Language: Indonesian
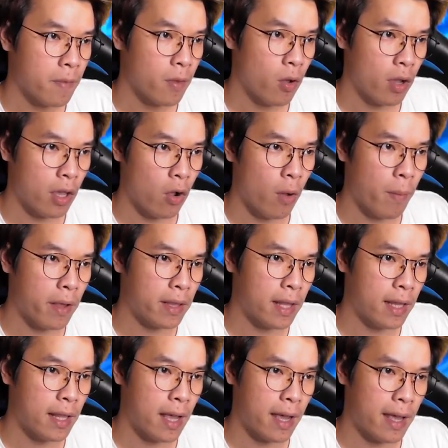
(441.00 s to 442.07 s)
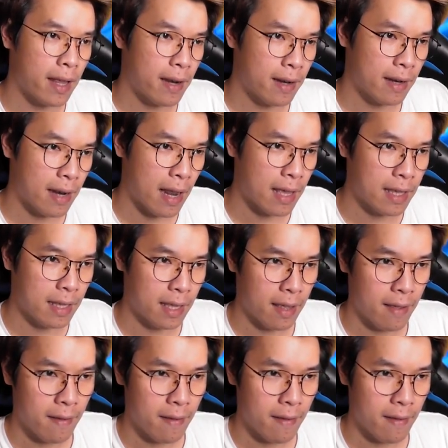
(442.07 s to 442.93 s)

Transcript: Oke, gue pakai tanda tangan lagi.